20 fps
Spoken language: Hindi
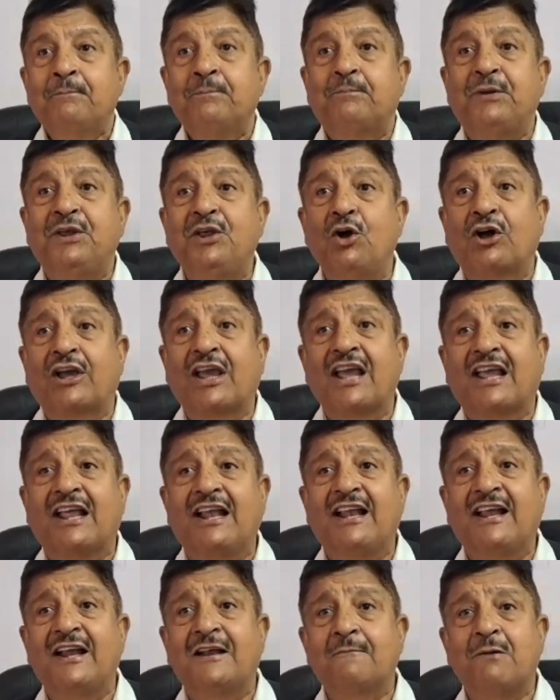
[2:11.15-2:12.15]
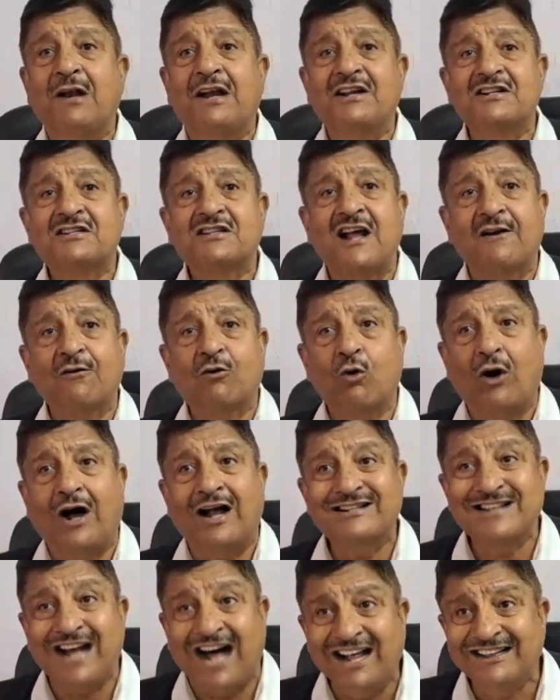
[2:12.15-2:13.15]
पीओ के गिलगित बलोचिस्तान को
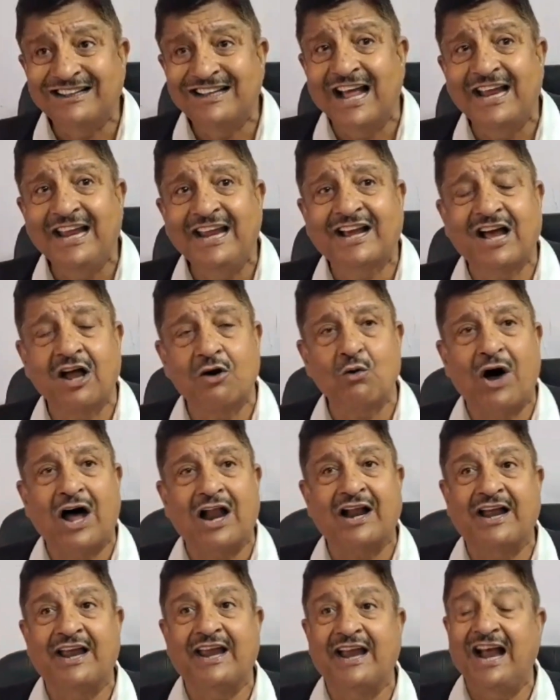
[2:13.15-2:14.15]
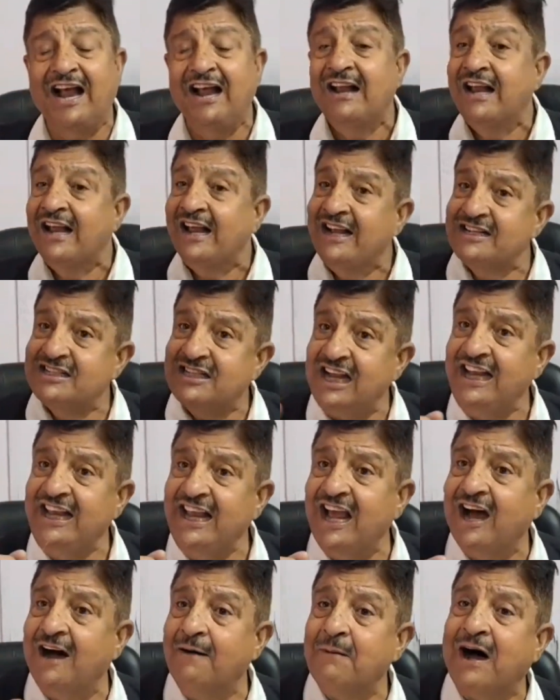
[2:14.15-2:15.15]
आजाद नहीं करवा रहे हैं
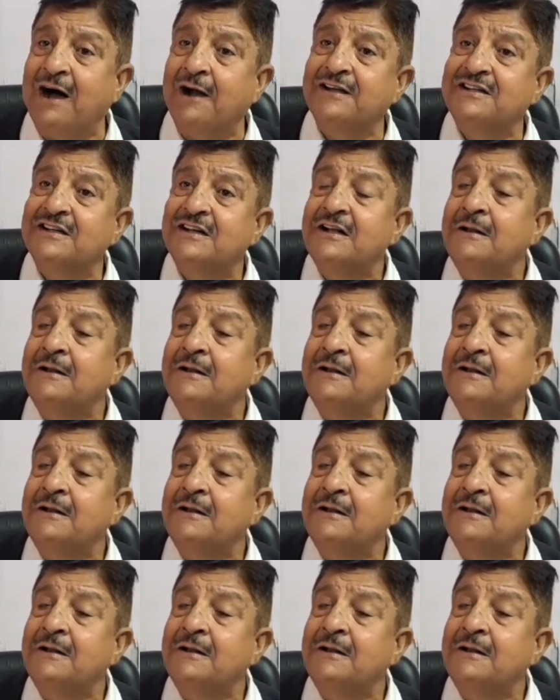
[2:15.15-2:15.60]
इसीलिए हम आज